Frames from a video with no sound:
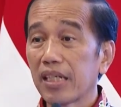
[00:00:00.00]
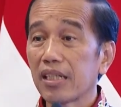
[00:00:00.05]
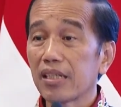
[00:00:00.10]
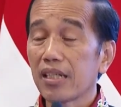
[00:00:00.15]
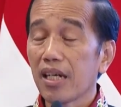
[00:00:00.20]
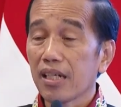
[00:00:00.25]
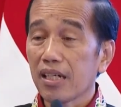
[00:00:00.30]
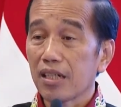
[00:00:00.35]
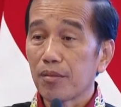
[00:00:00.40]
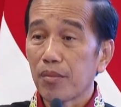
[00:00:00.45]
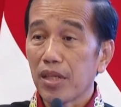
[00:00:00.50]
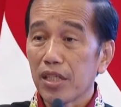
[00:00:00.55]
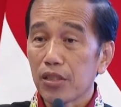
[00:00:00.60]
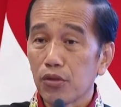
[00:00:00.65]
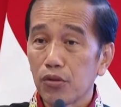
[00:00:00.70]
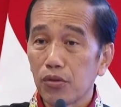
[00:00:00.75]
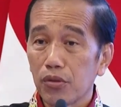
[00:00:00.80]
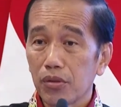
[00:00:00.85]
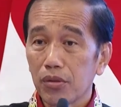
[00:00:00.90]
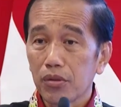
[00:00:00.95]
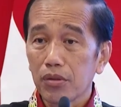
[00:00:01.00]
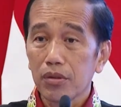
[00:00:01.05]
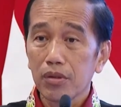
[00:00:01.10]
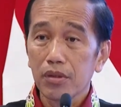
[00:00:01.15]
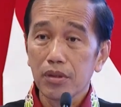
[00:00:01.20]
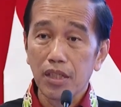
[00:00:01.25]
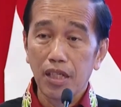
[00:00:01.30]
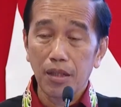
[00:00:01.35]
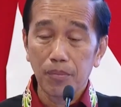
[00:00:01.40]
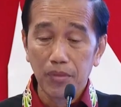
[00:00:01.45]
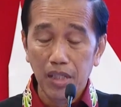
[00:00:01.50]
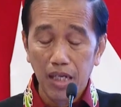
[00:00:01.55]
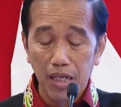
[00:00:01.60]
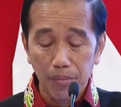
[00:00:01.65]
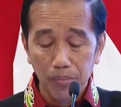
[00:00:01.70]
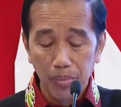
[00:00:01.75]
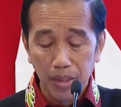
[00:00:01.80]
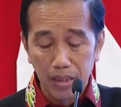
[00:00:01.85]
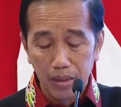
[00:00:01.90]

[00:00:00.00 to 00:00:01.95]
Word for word: kita akan masuk dalam tahap